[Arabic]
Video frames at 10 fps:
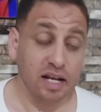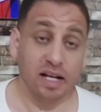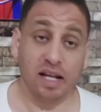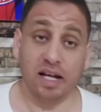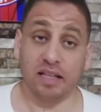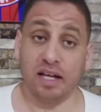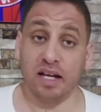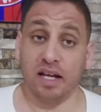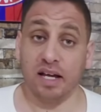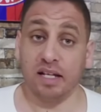
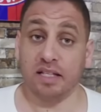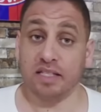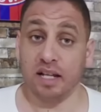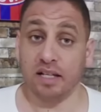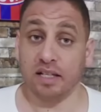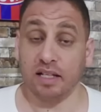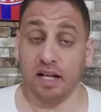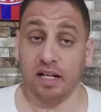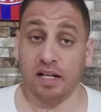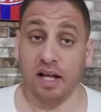الخطايا اللي تسلطت
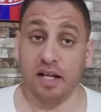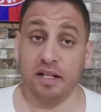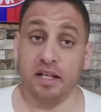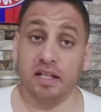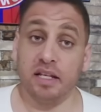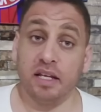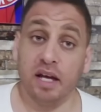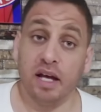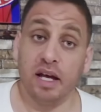على النادي